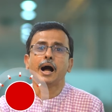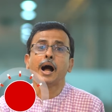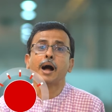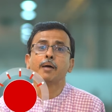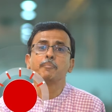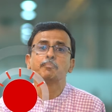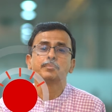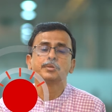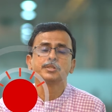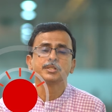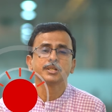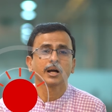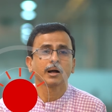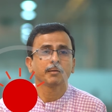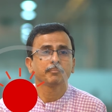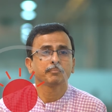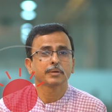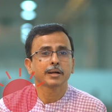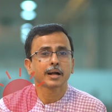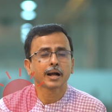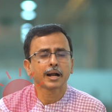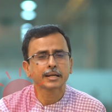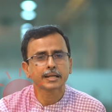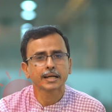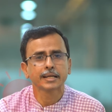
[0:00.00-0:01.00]
আম জাম
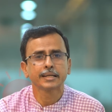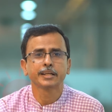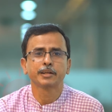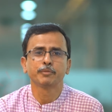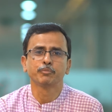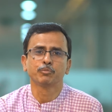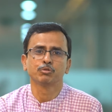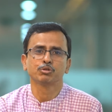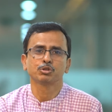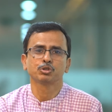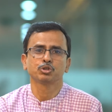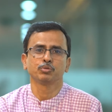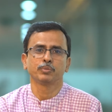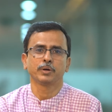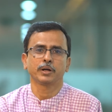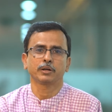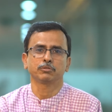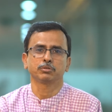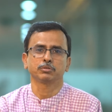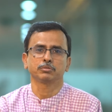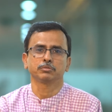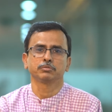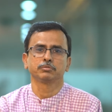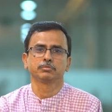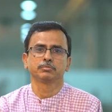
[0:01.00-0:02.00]
কাঁঠালের মৌসুম
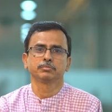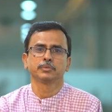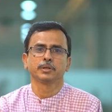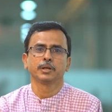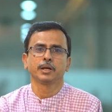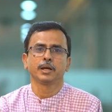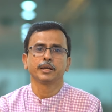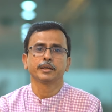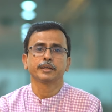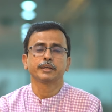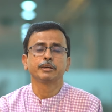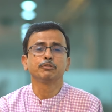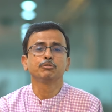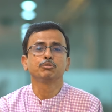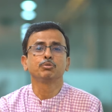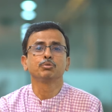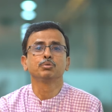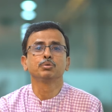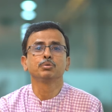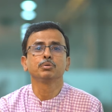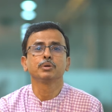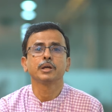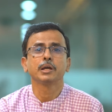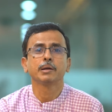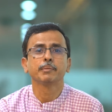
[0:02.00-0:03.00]
এখন কিন্তু
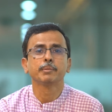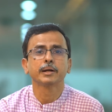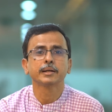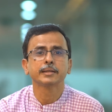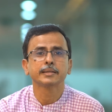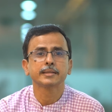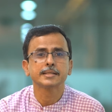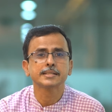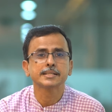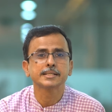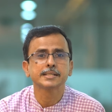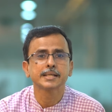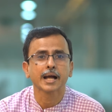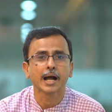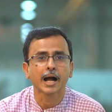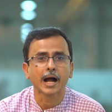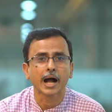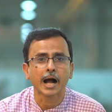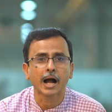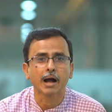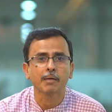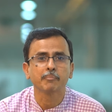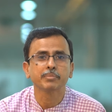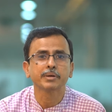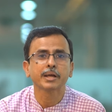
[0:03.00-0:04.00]
এবার দেশে
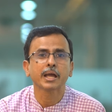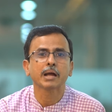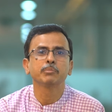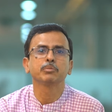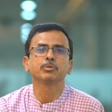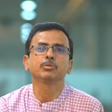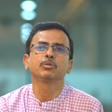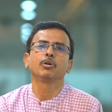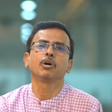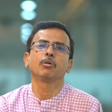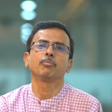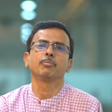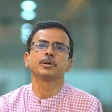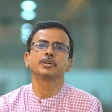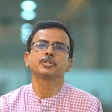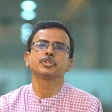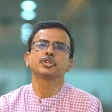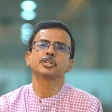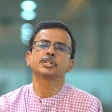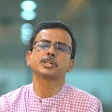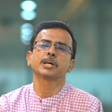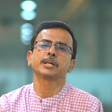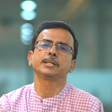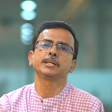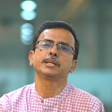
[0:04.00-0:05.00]
আম কেমন হবে
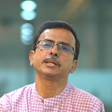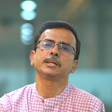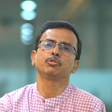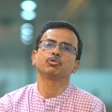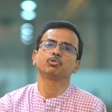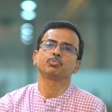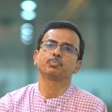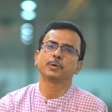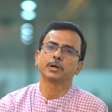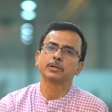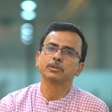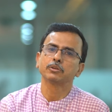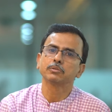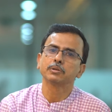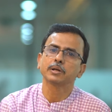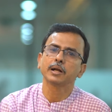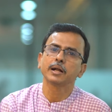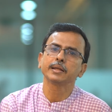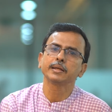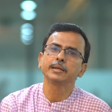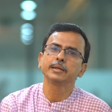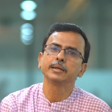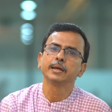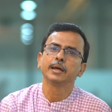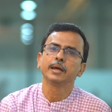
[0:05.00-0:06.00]
সেটা নিয়ে
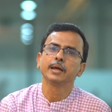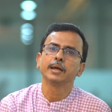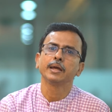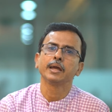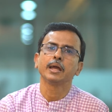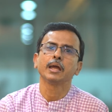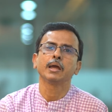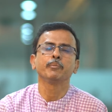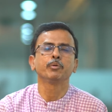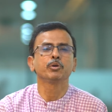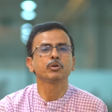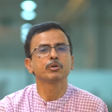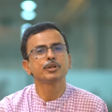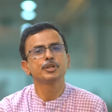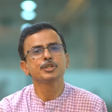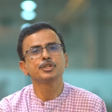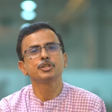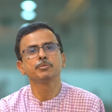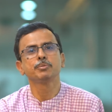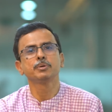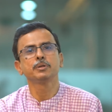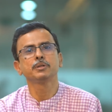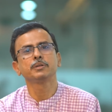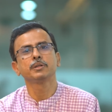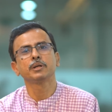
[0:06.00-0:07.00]
উৎপাদনকারী এবং
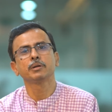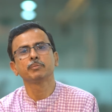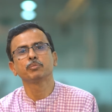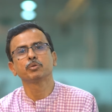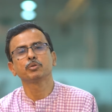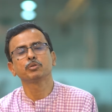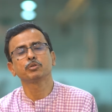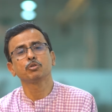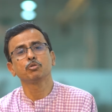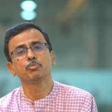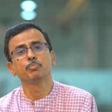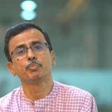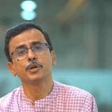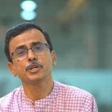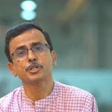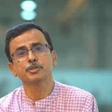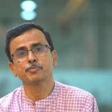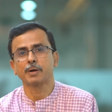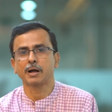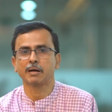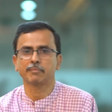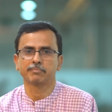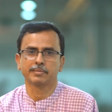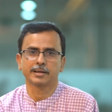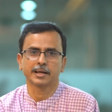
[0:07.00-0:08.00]
কৃষিবিদদের মধ্যেও বেশ
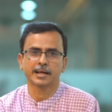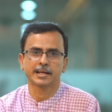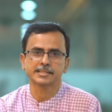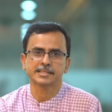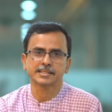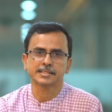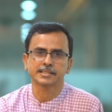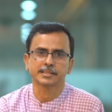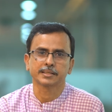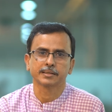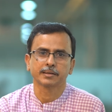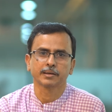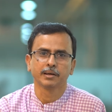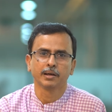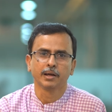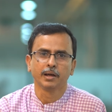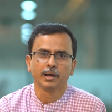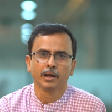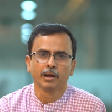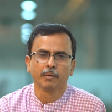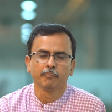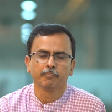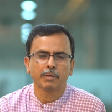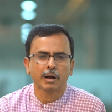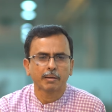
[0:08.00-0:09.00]
ভাবনা আছে
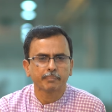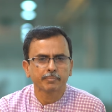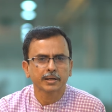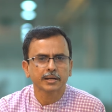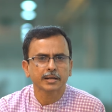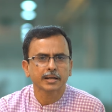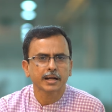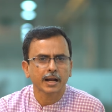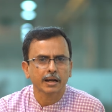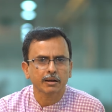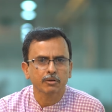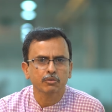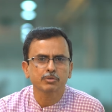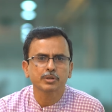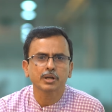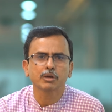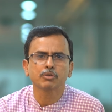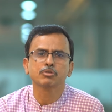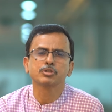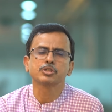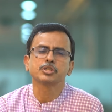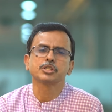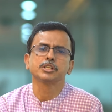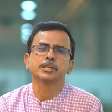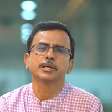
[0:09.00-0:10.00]
ভাবনার কারণটা
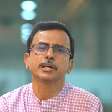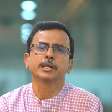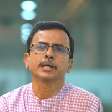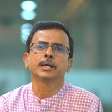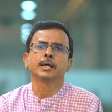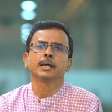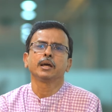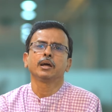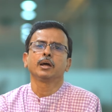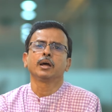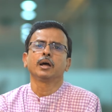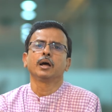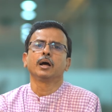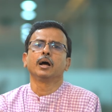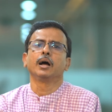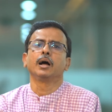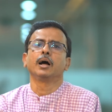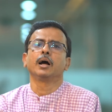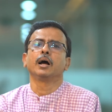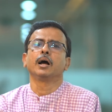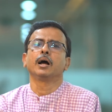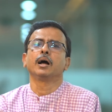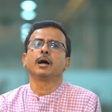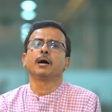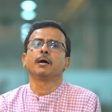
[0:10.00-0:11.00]
হচ্ছে
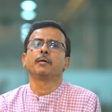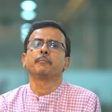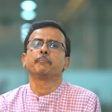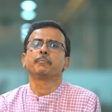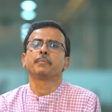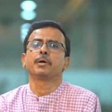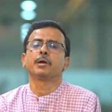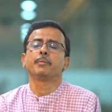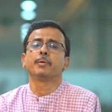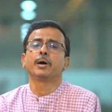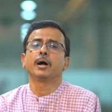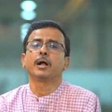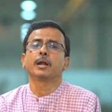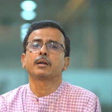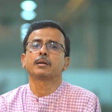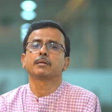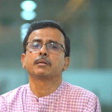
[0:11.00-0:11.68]
এবার